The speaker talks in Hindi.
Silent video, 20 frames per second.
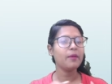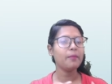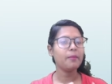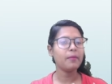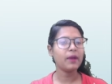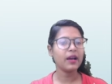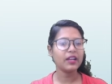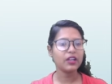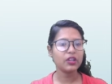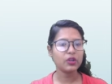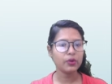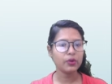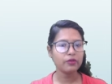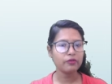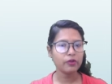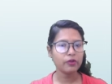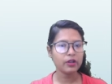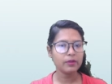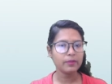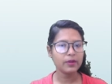माइक्रो
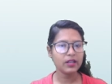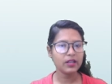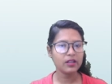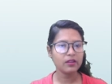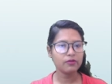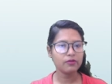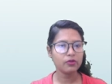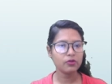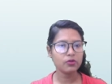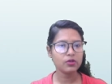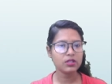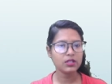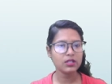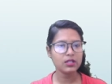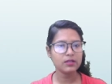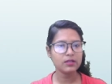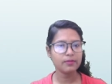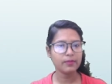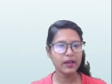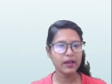इन्वायरमेंटल
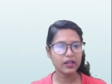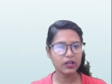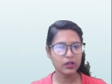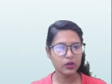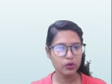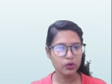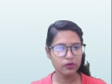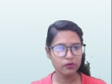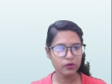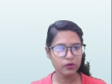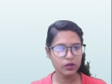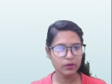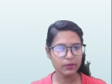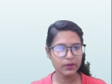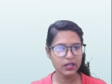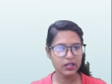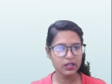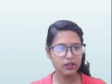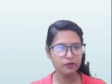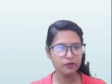फोर्सेस मैक्रो
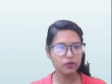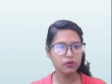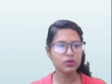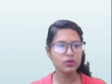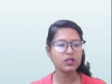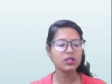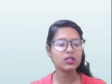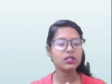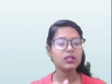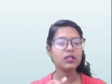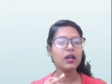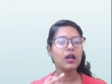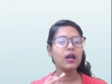इन्वायरमेंटल फोर्सेस